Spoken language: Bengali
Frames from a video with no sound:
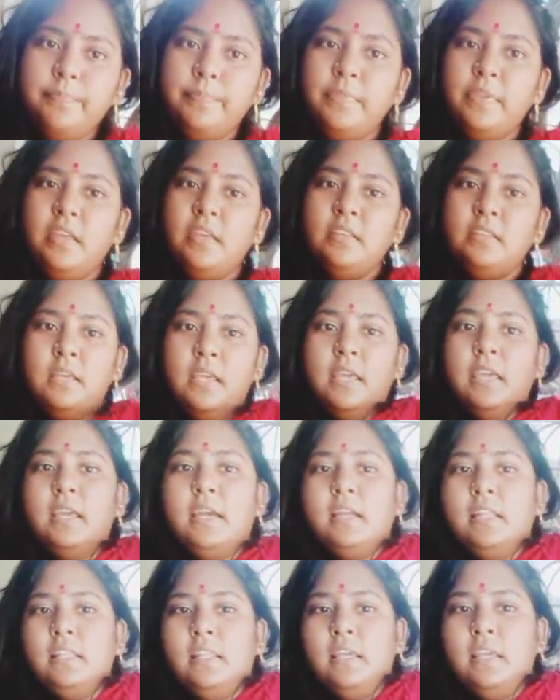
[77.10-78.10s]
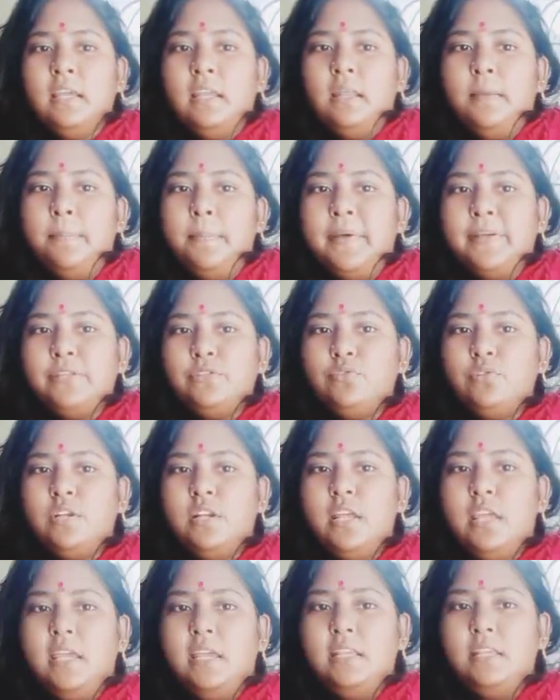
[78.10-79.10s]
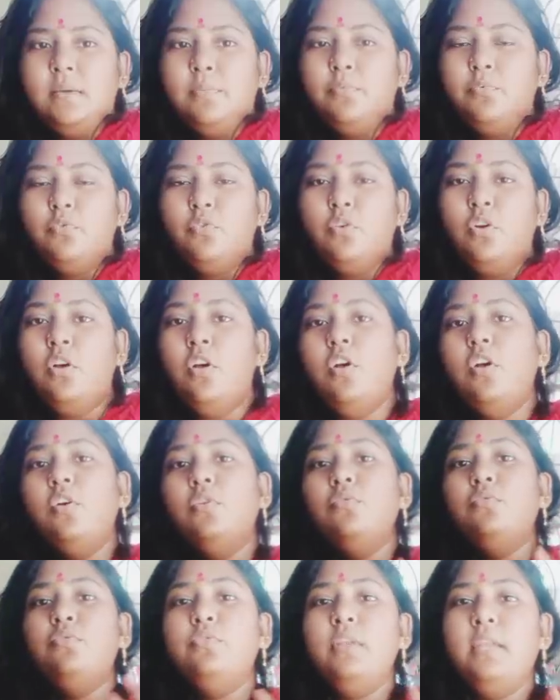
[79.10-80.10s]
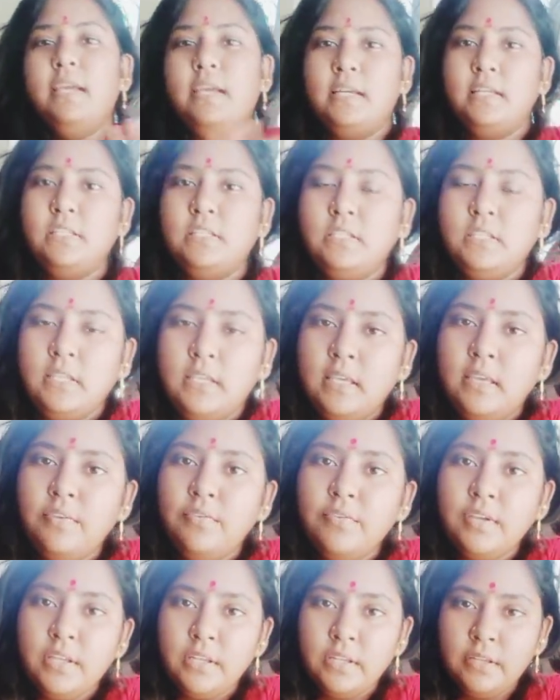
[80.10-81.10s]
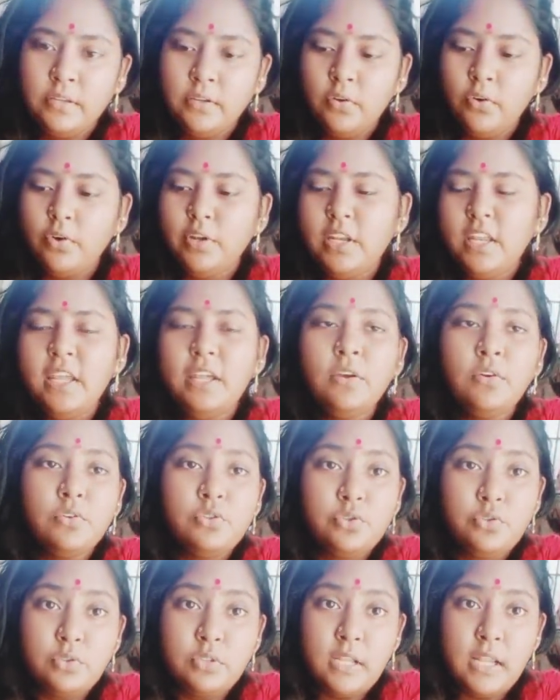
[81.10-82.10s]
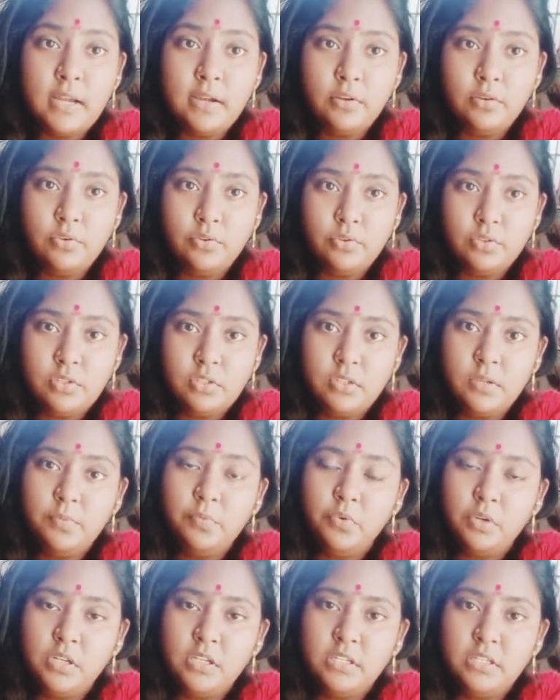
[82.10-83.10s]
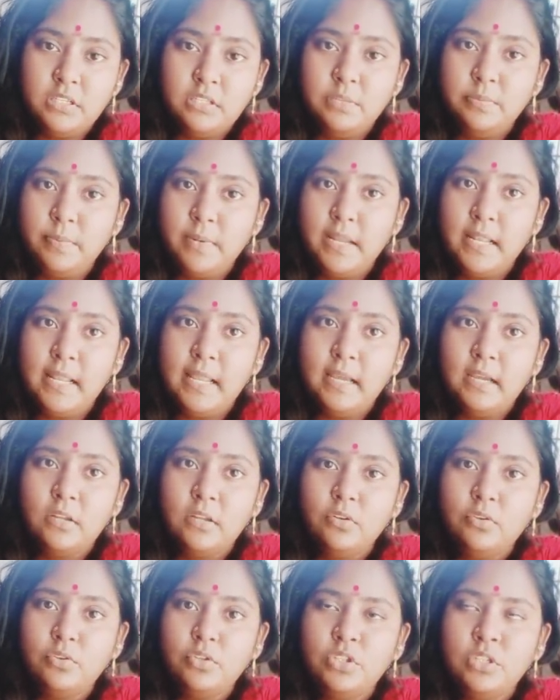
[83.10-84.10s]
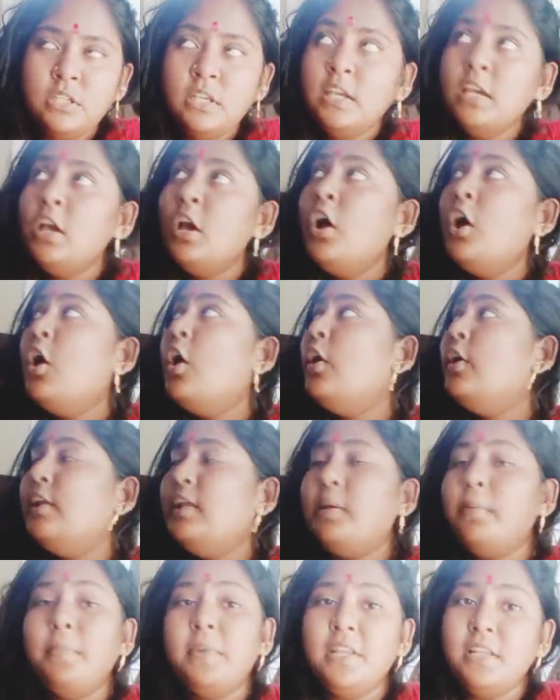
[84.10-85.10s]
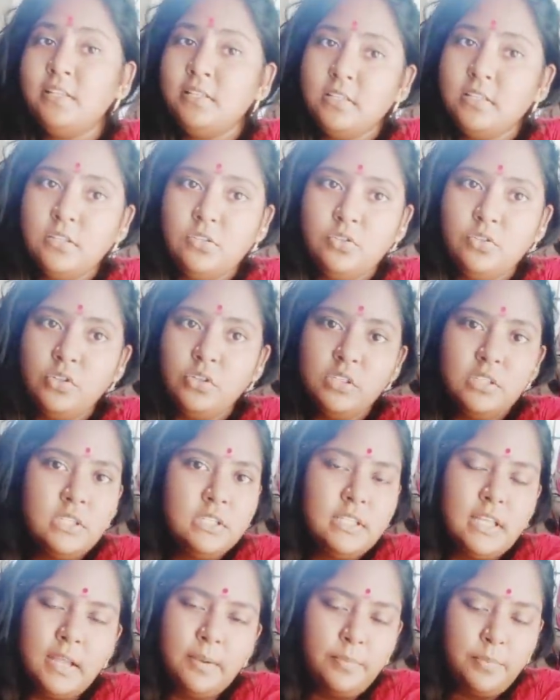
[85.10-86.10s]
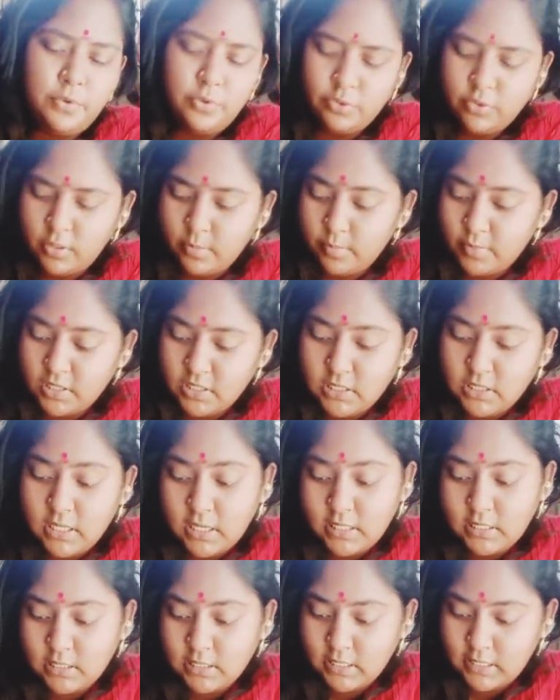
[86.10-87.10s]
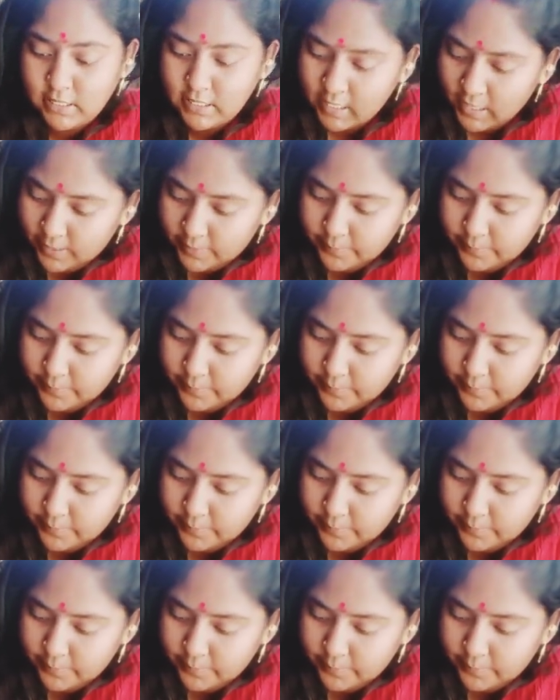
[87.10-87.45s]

এই যে এইখান থেকে না পাঁচরের এইটা পুরো ফুলে গেছে ইভেন অনেক ওষুধ লাগানো হচ্ছে ভলিনি স্প্রে লাগানো হচ্ছে অনেক মেডিসিন চলছে তারপরও ডিম্মার সারছে না